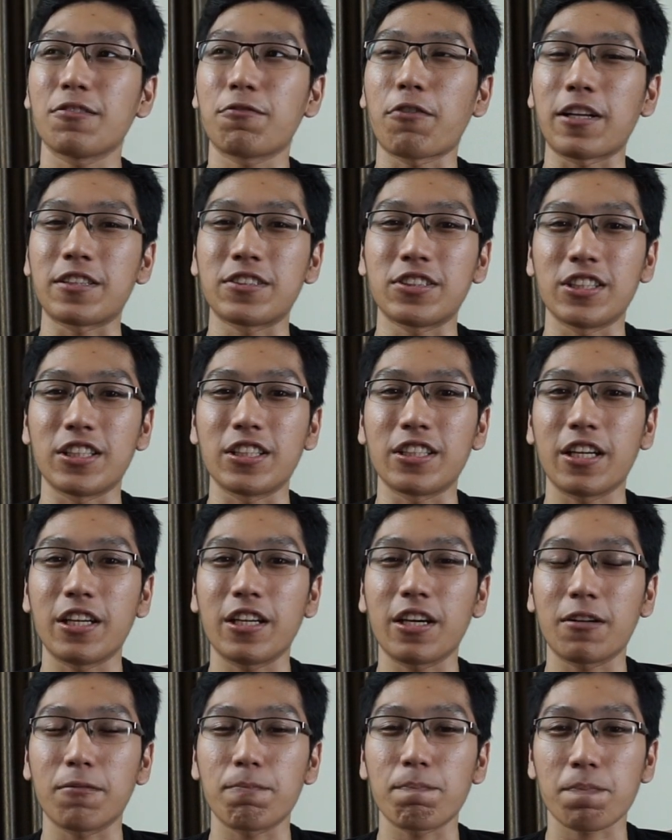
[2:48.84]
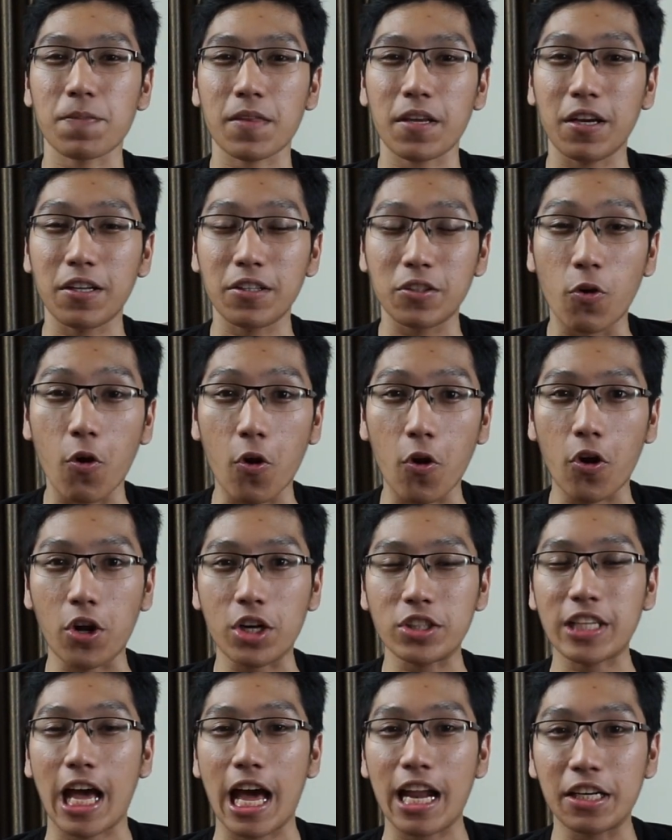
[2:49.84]
fight scene-nya yang
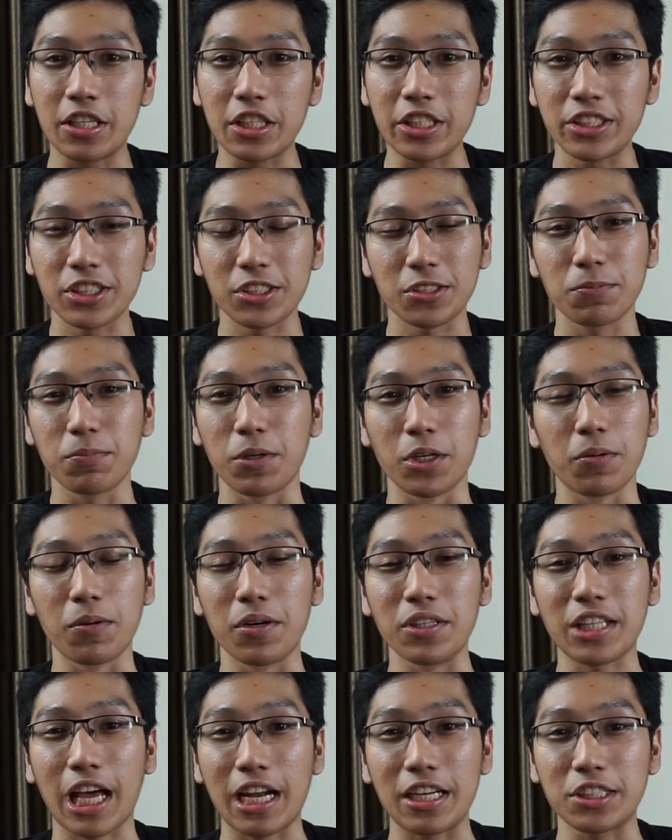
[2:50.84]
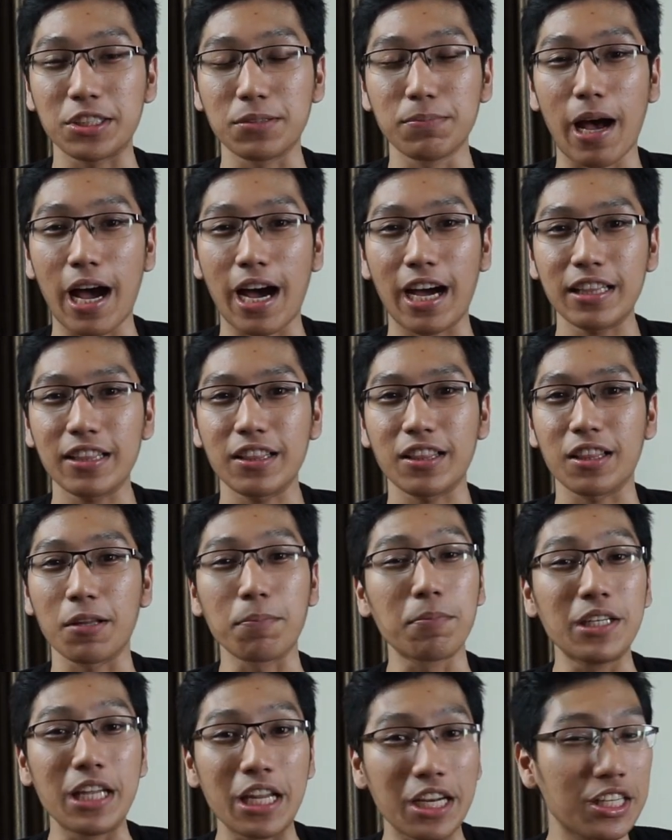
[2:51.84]
gore, sadis, bener-bener sadis banget,
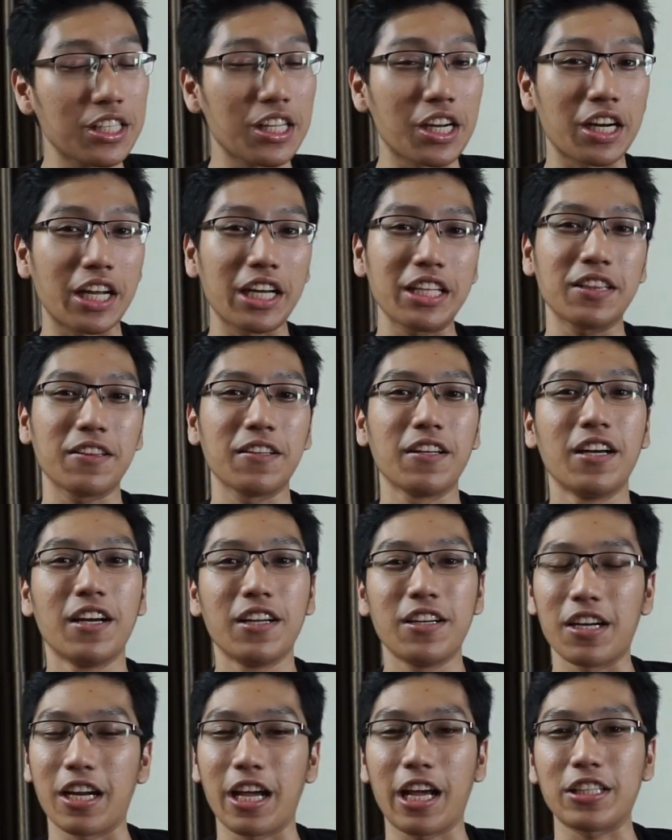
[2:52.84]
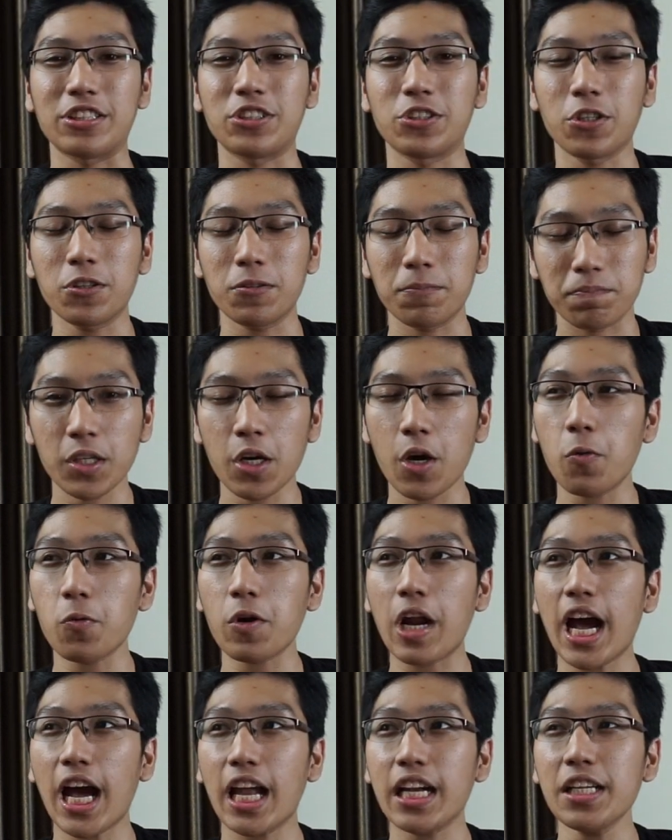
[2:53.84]
lebih dari The Raid dan Headshot.
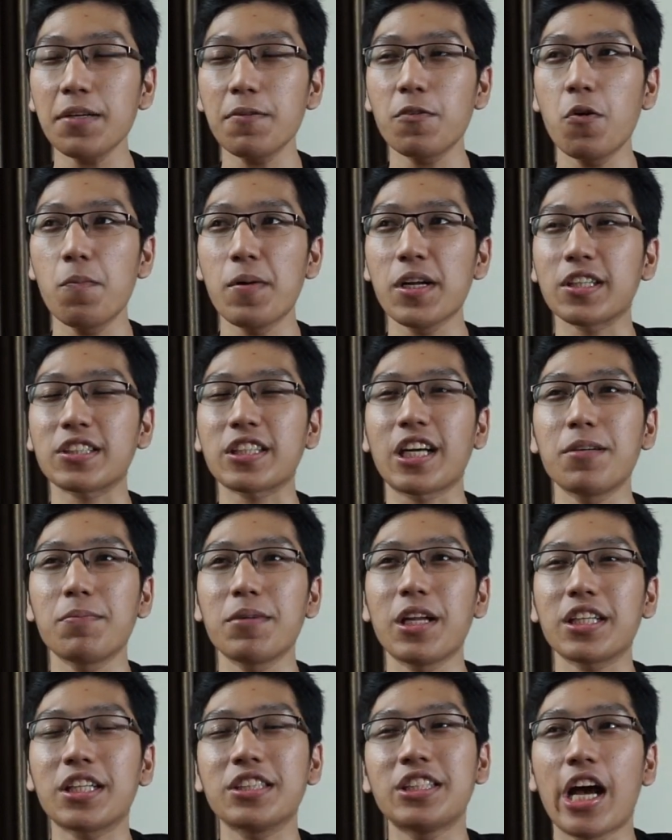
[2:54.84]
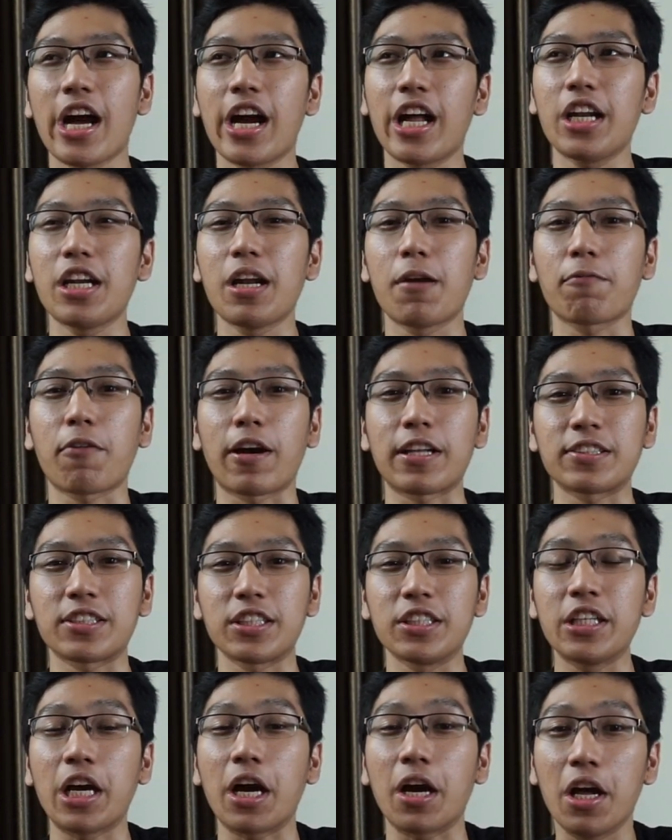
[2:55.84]
Kekurangannya gue banyak sekali melihat kejanggalan dan fight
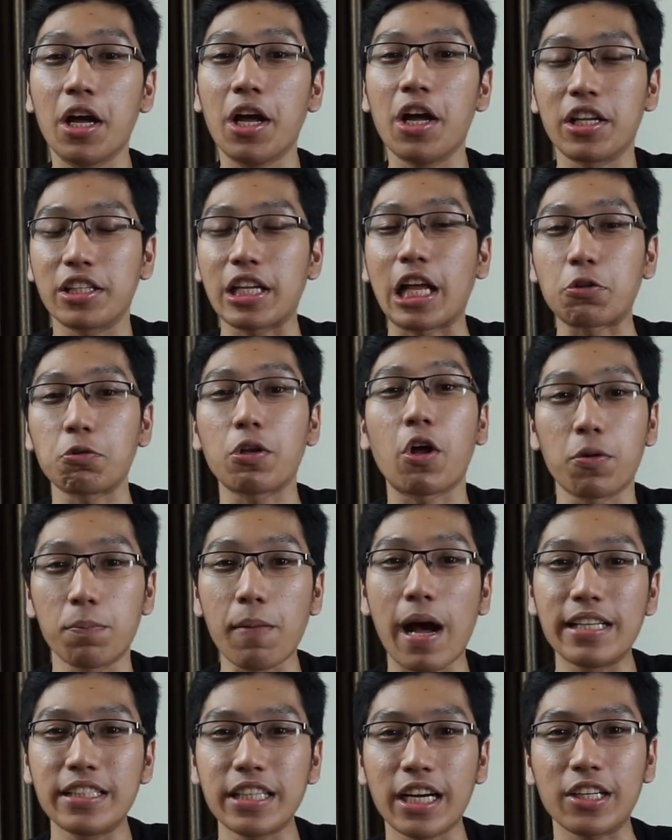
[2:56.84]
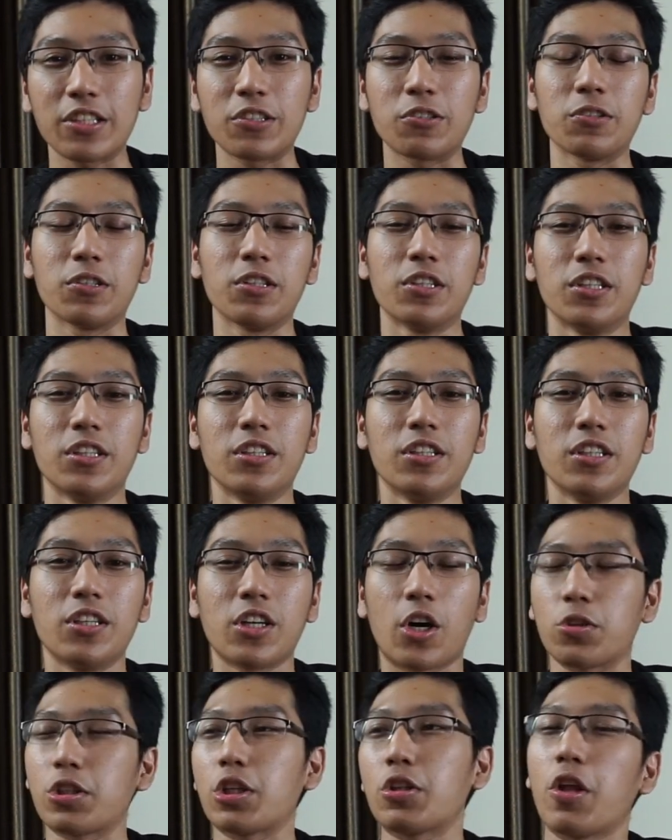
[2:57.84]
scene yang satu lawan banyak gitu.
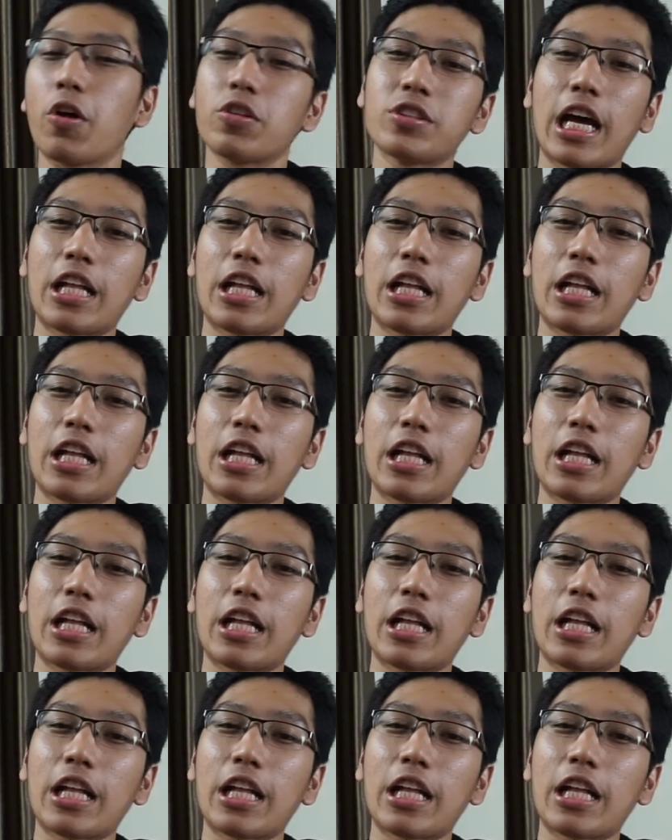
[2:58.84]
Kalau satu lawan